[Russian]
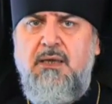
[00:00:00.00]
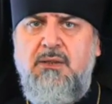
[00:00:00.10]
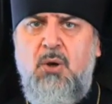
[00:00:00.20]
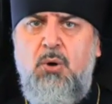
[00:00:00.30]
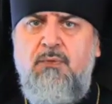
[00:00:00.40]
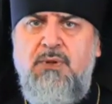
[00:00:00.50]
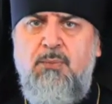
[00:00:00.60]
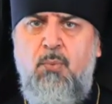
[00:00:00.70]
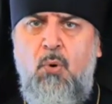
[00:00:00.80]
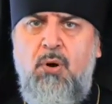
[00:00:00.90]
дарованной
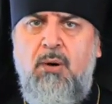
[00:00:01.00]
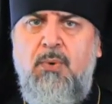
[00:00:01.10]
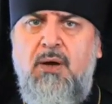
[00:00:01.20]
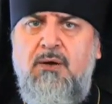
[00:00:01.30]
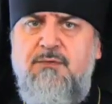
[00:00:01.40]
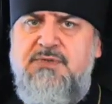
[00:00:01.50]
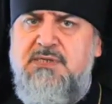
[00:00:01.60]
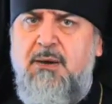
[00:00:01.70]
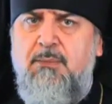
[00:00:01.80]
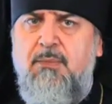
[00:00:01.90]
Богом
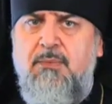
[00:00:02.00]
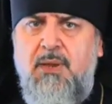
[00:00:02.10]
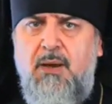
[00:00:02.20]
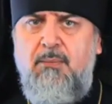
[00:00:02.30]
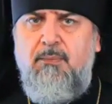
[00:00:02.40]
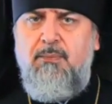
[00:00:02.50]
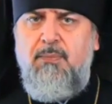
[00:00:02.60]
всем нам.